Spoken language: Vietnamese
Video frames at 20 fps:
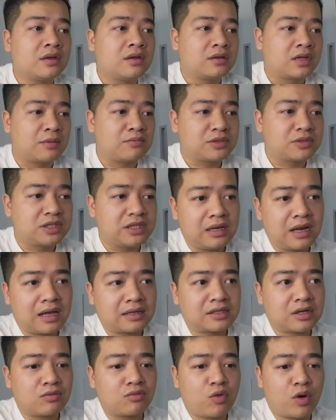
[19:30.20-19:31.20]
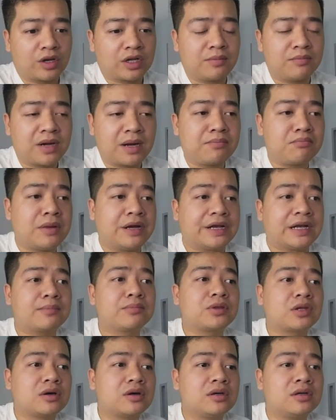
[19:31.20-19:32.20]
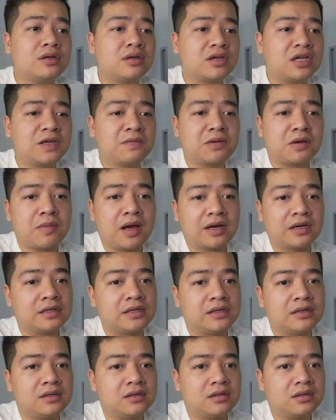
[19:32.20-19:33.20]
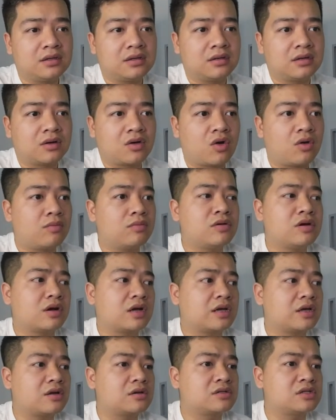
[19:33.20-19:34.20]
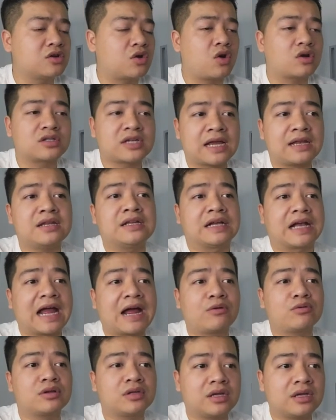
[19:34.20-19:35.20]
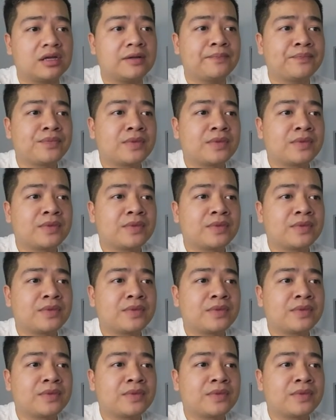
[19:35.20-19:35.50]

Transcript: Thậm chí là trong khoảng tầm 5-7 năm tới, khi mà bạn ấy có một cái sự cọ sát đỉnh cao như thế